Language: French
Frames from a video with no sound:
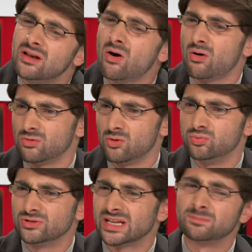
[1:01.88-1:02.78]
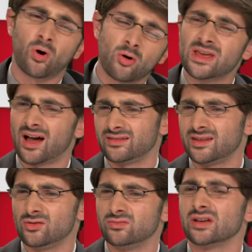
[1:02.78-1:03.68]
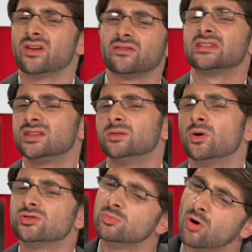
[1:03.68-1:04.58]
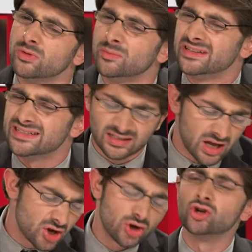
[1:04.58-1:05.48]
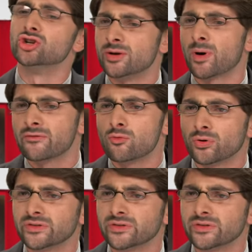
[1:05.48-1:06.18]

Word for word: bilan au bout de cette première année où vous avez investi le poste de Premier ministre, j'aimerais vous